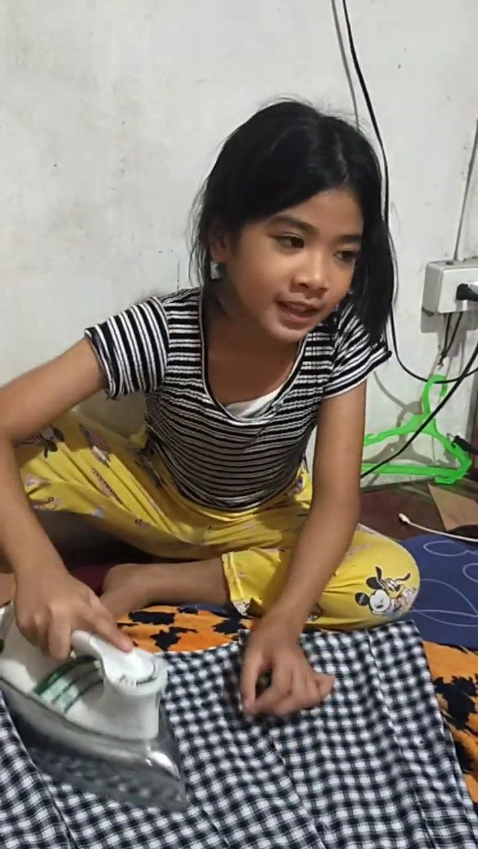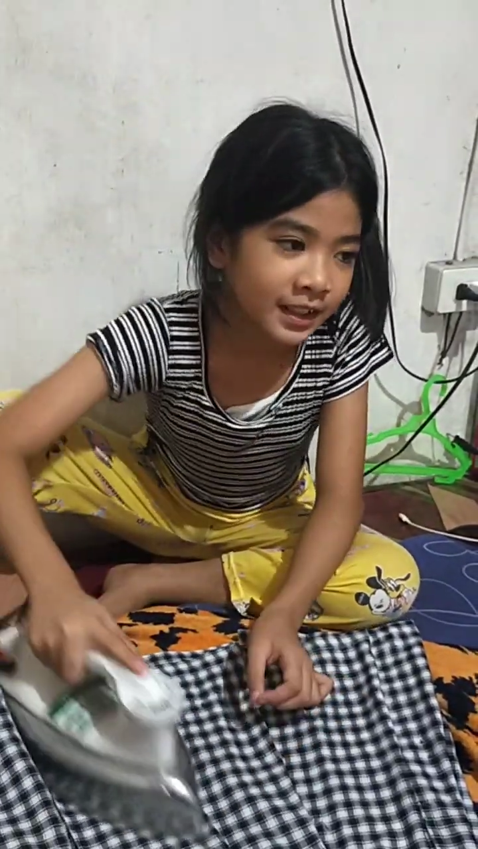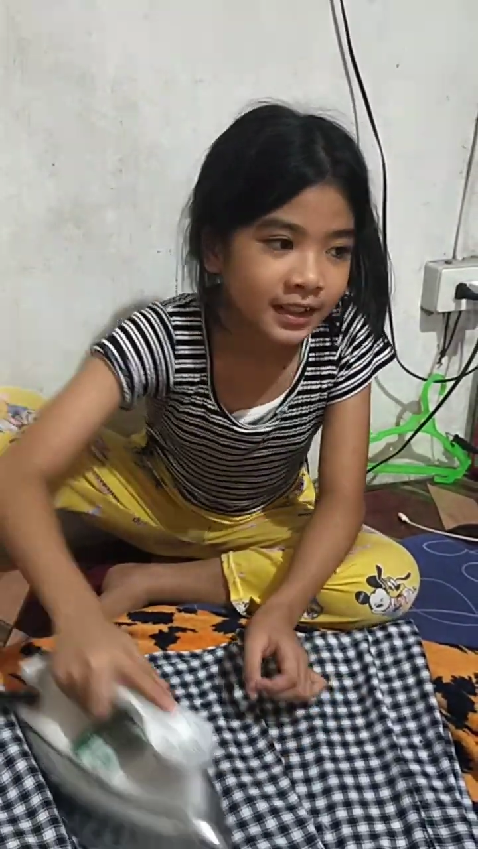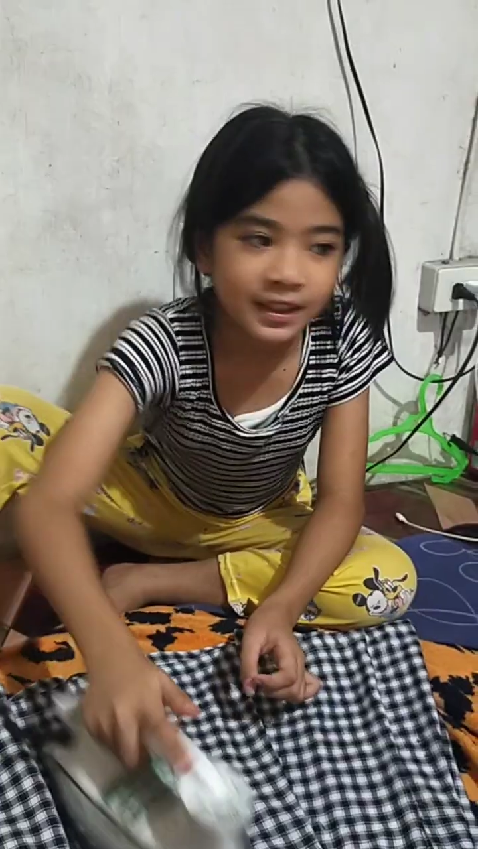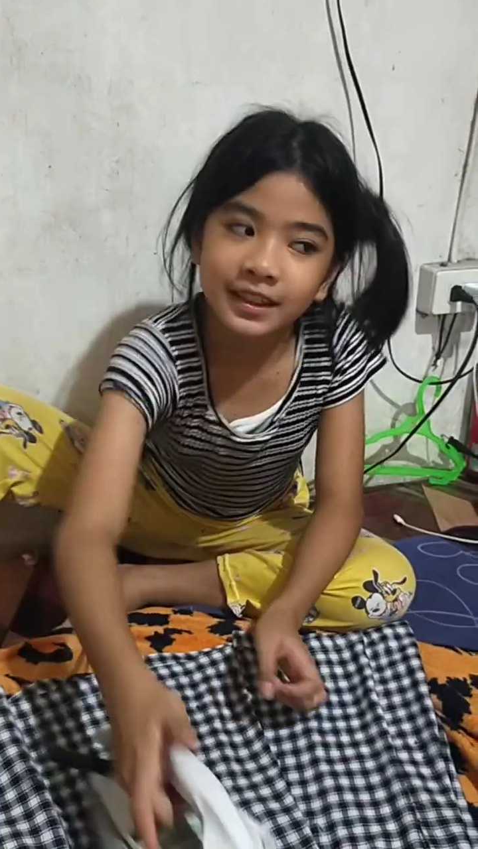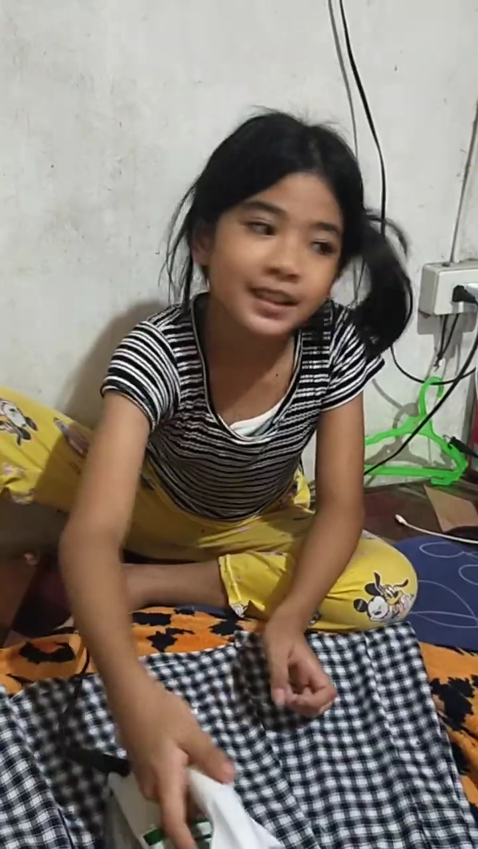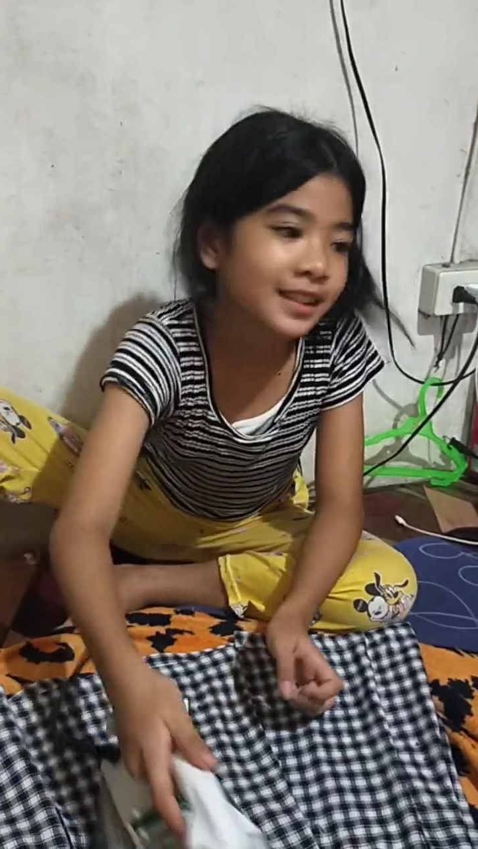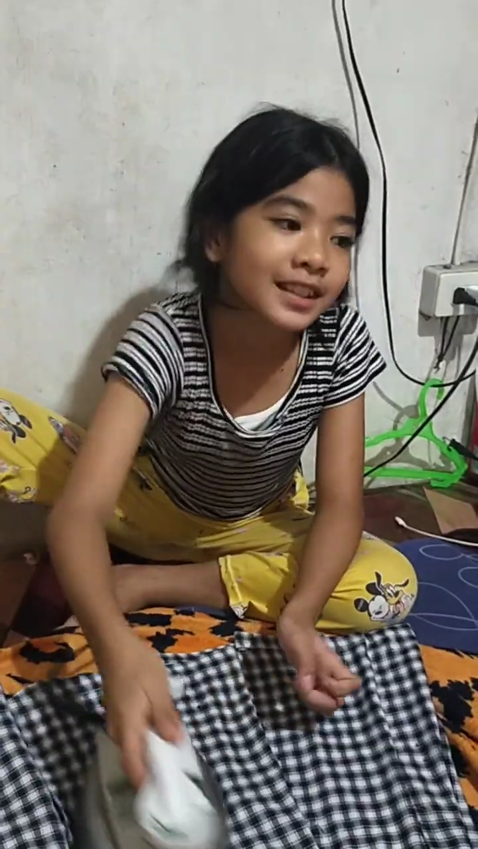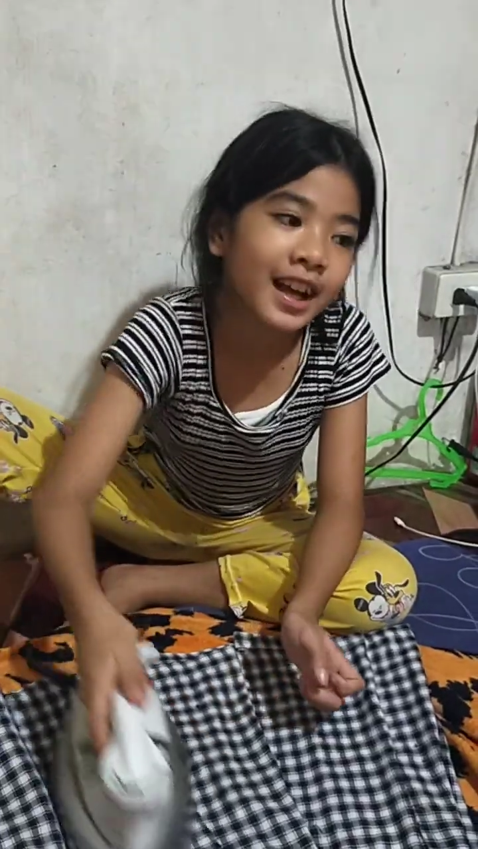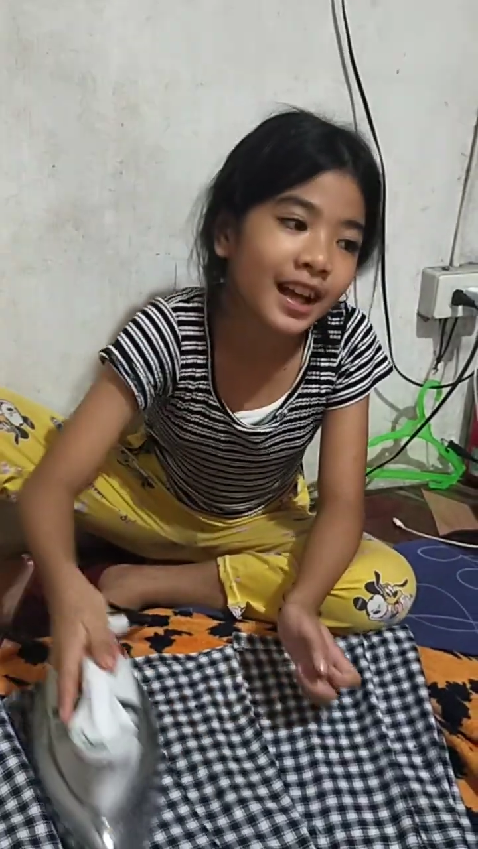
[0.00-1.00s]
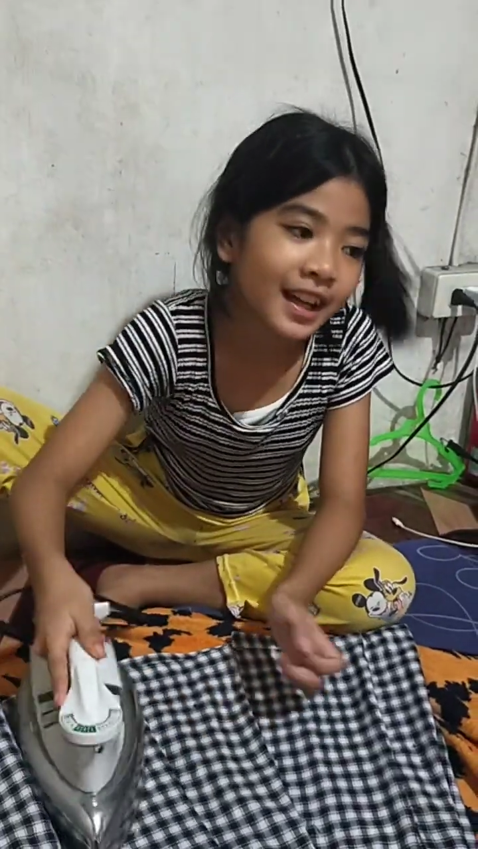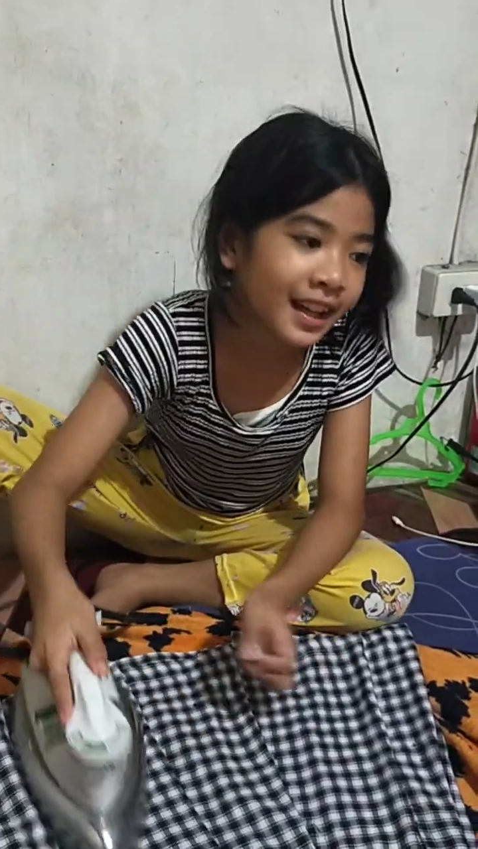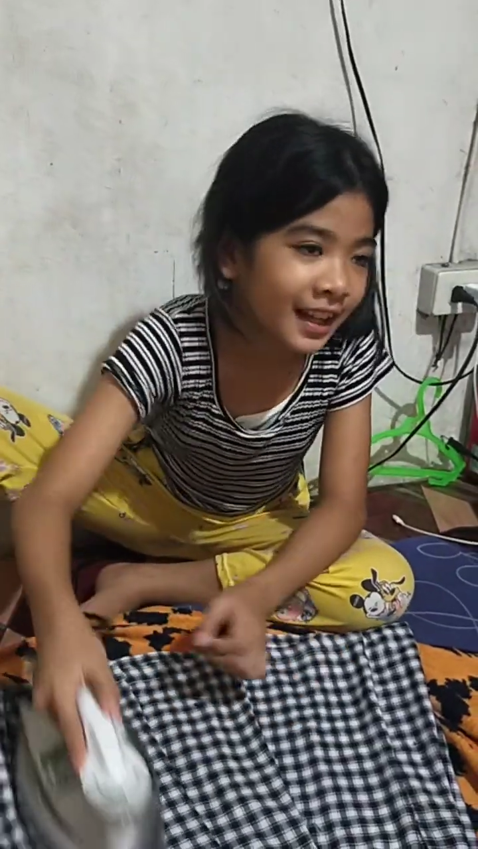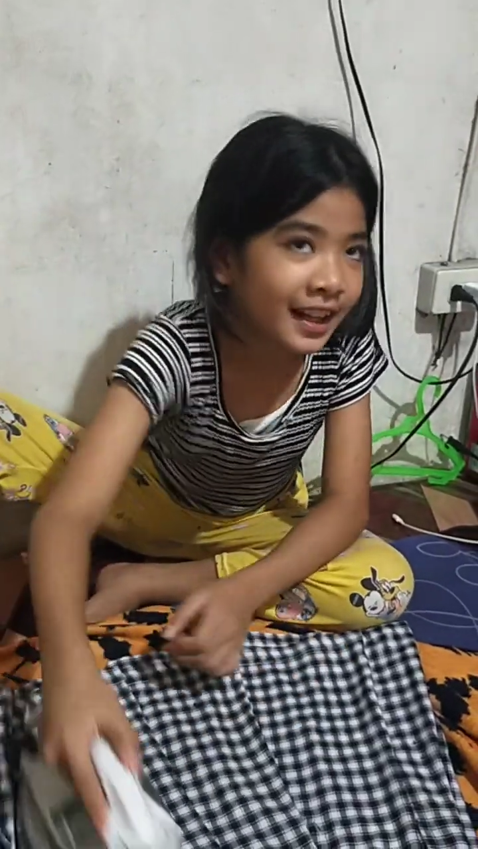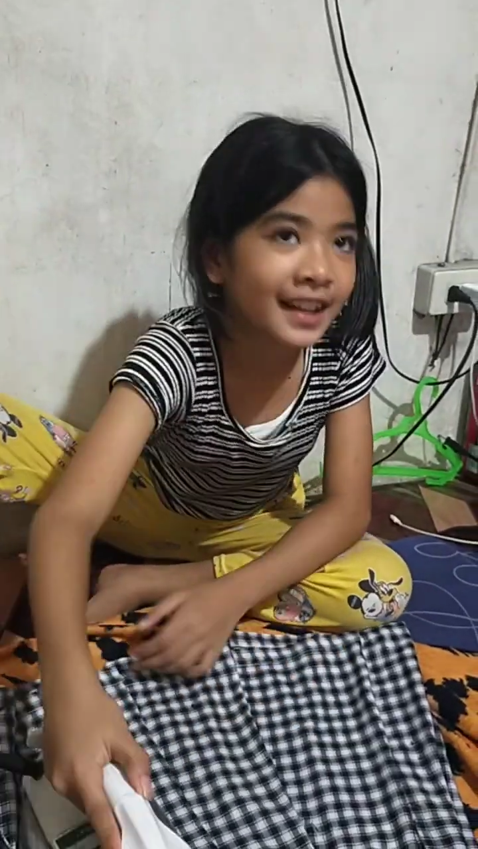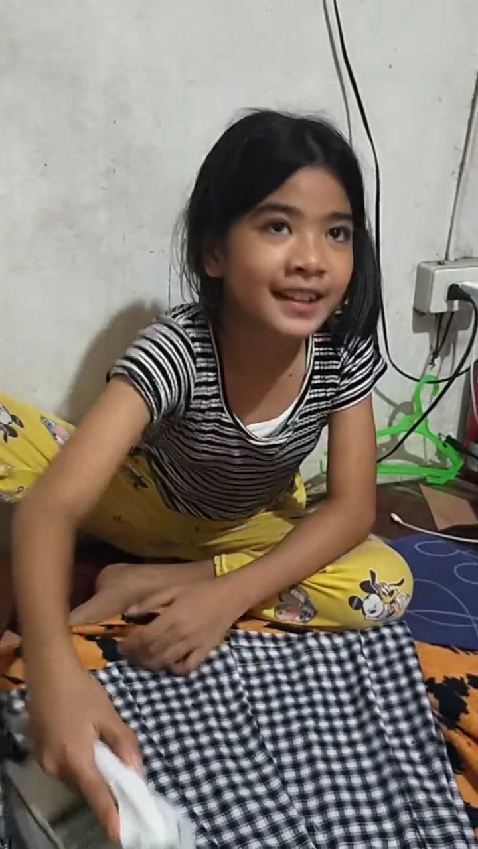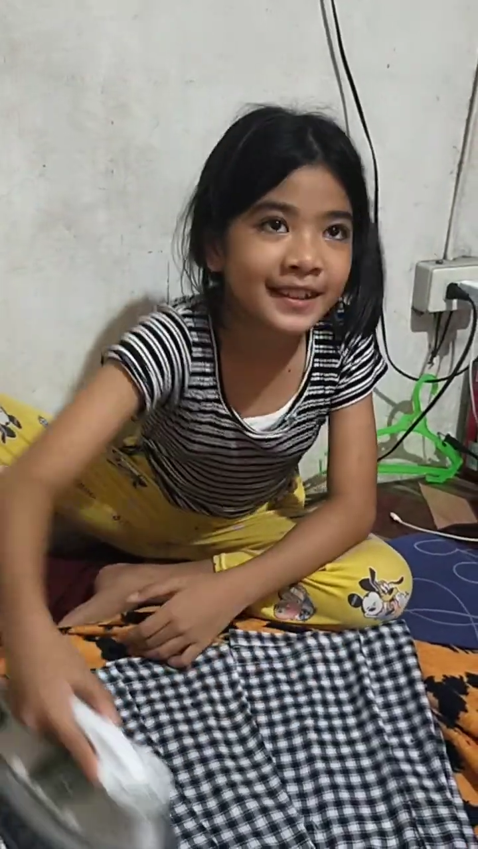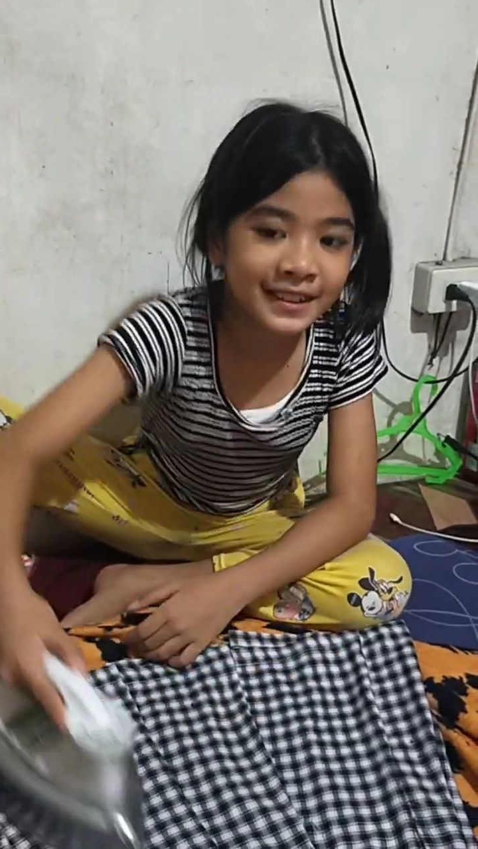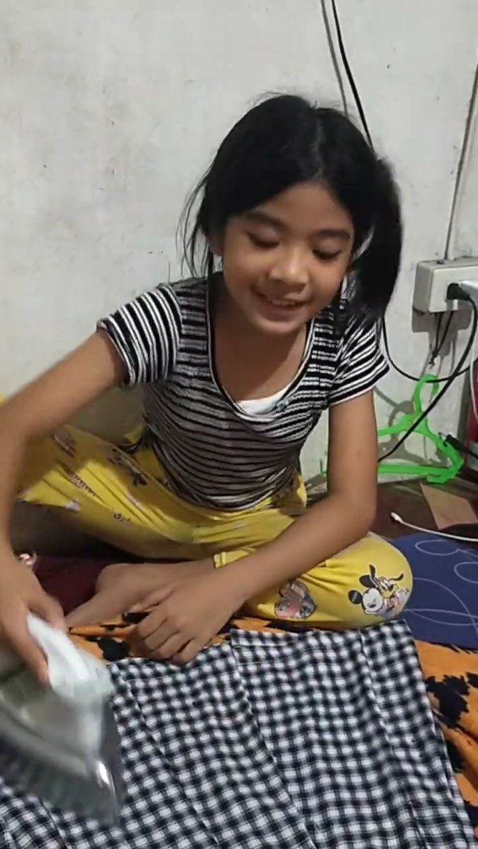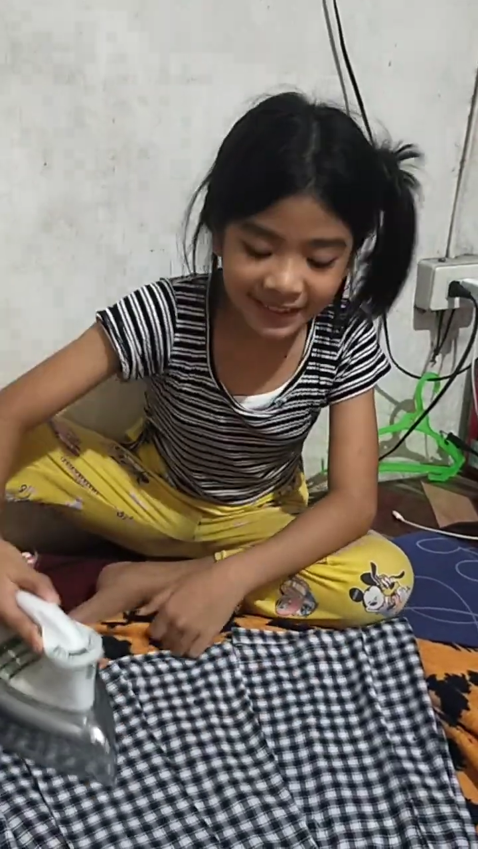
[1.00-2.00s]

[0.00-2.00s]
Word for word: ko? Bakit?